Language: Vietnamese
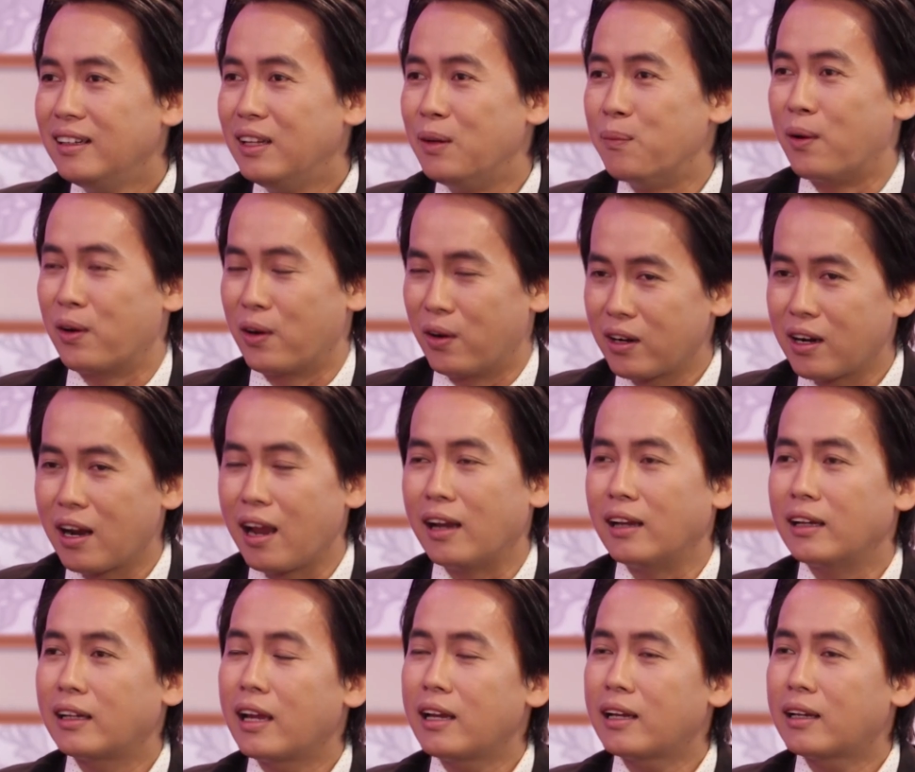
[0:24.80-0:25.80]
nhưng mà rõ
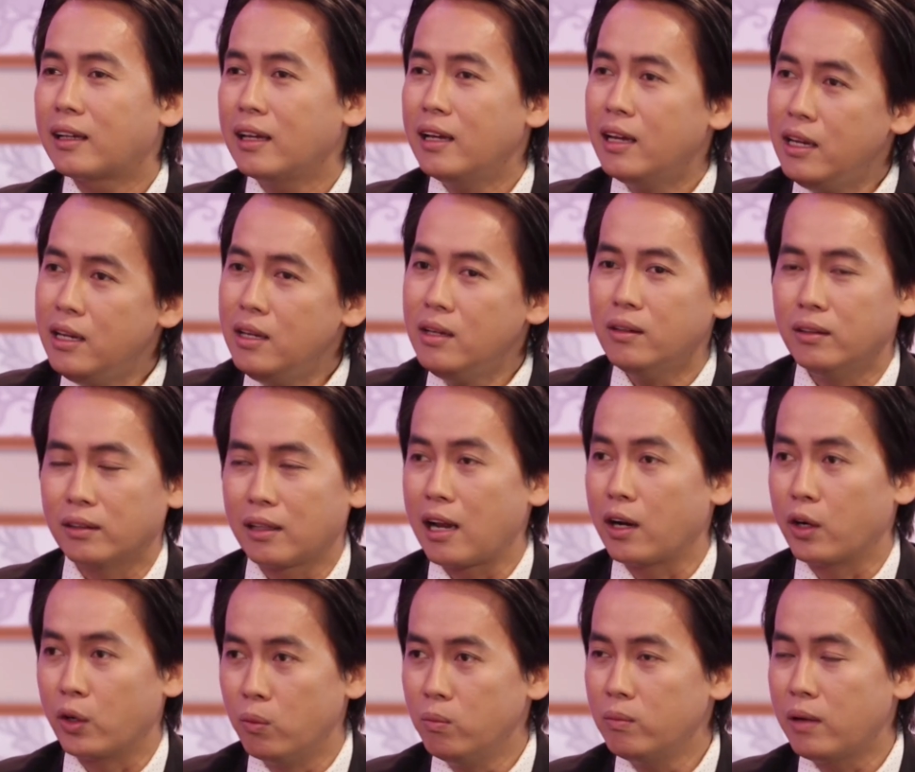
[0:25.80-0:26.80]
ràng cái cái ý người ta
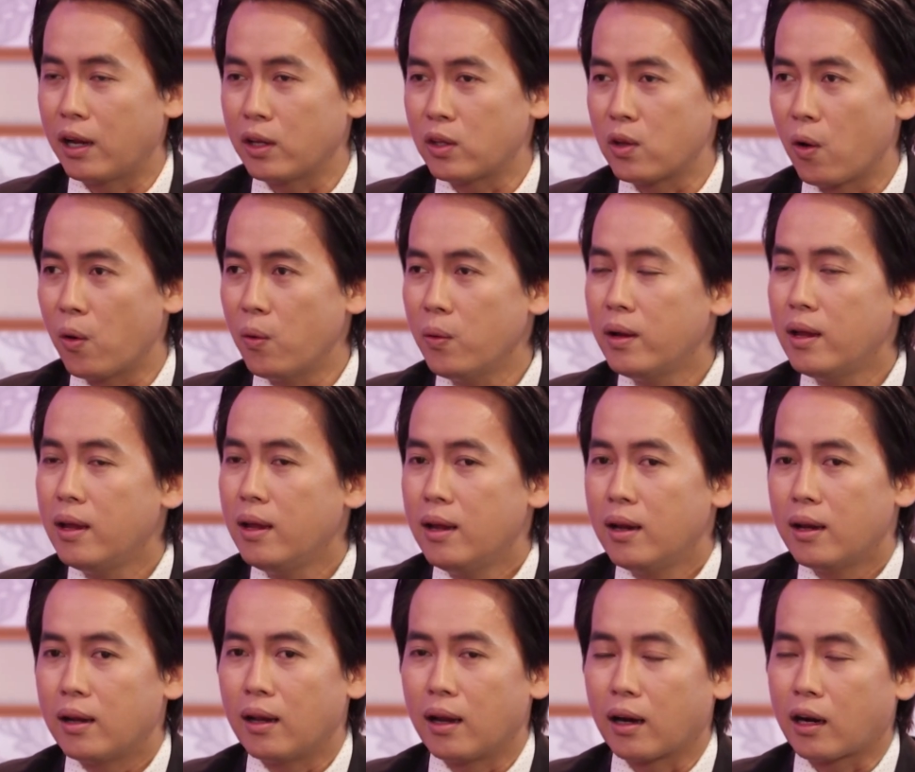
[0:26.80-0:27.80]
là đúng tại chỗ
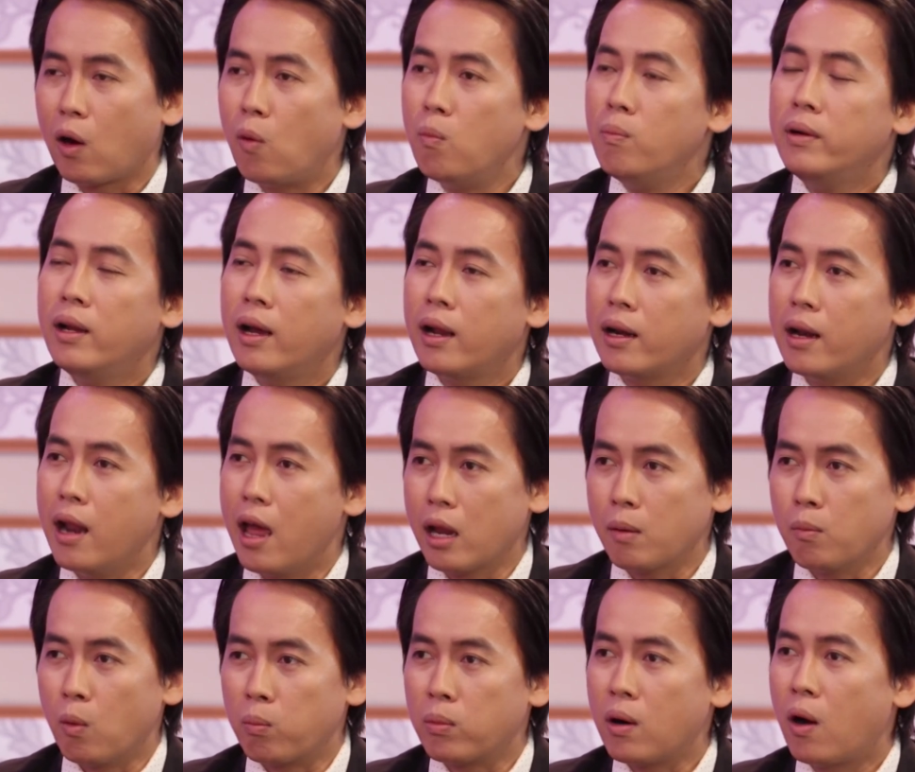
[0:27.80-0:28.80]
là không nên
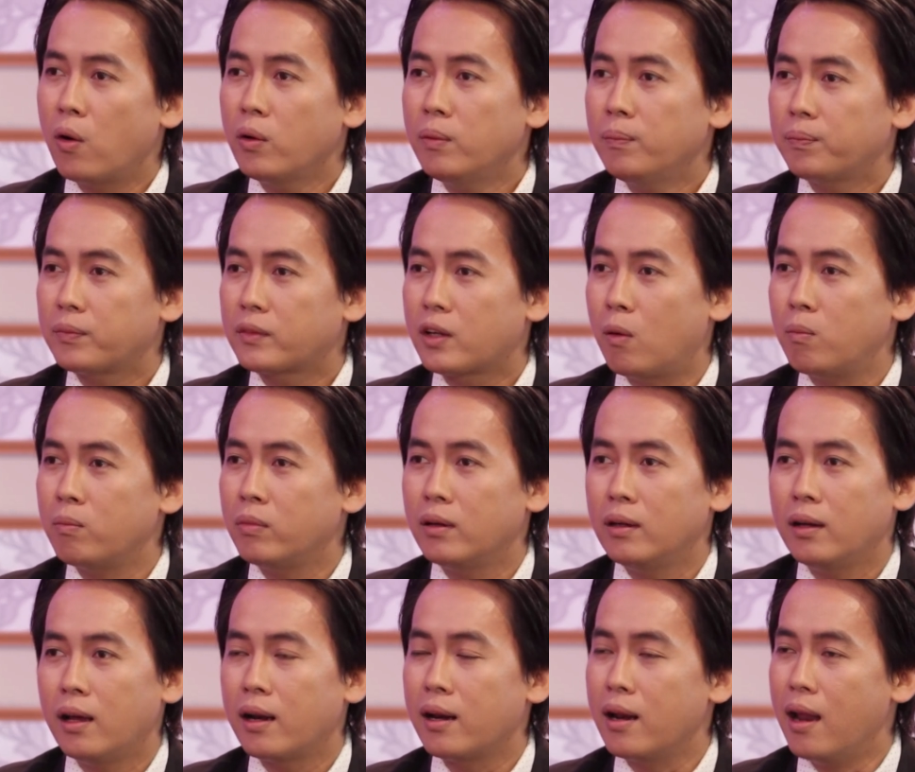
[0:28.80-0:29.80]
để bụng đói
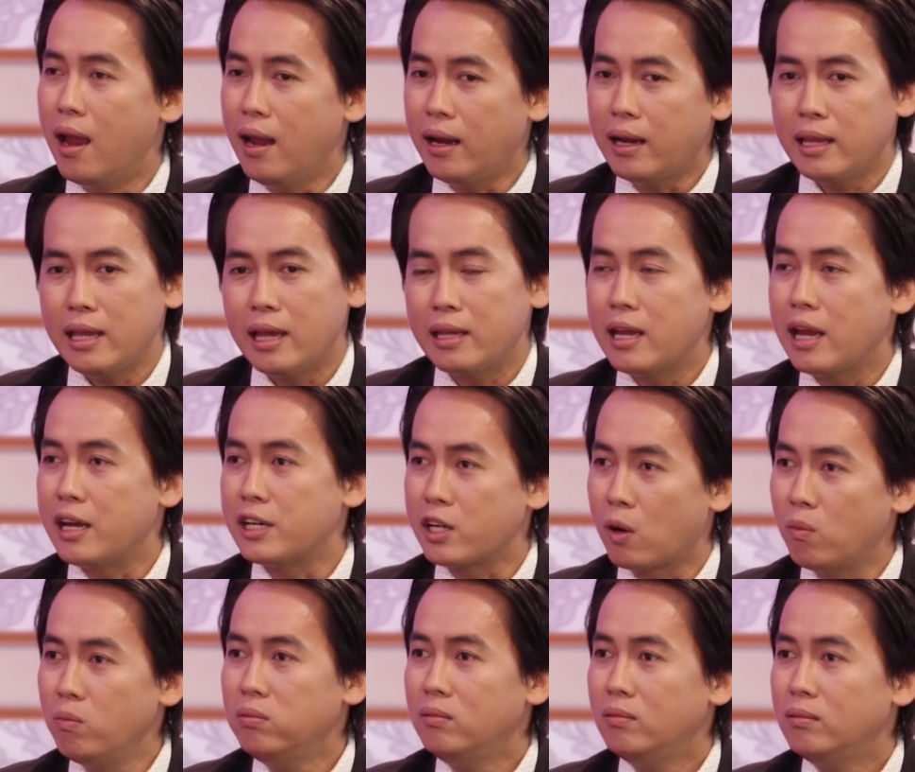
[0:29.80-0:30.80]
không nên để cái dạ dày
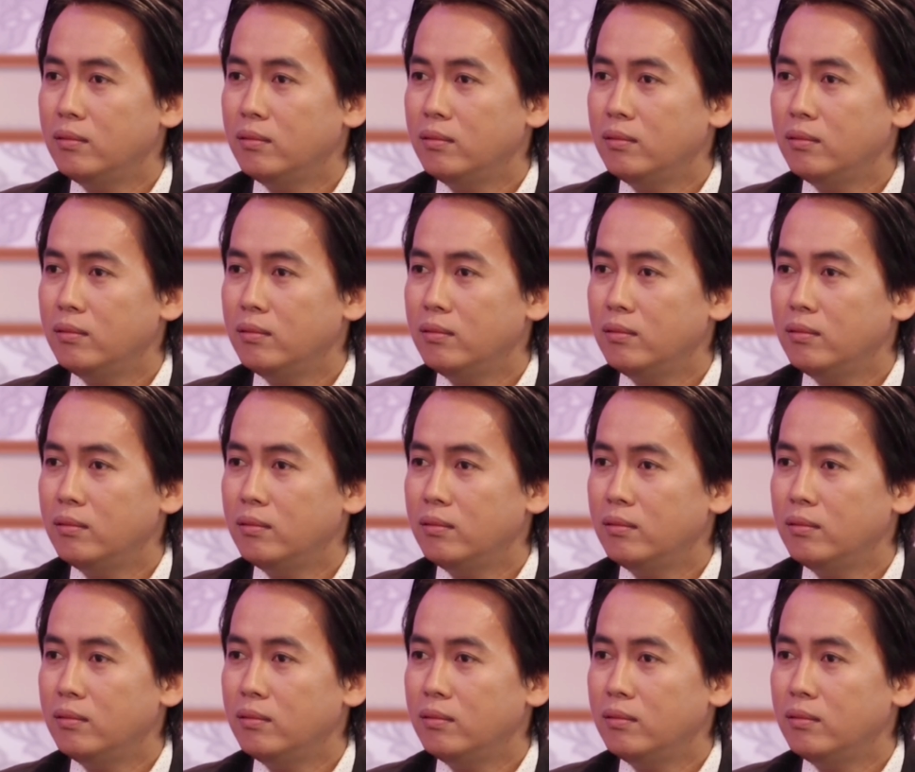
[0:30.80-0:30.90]
trống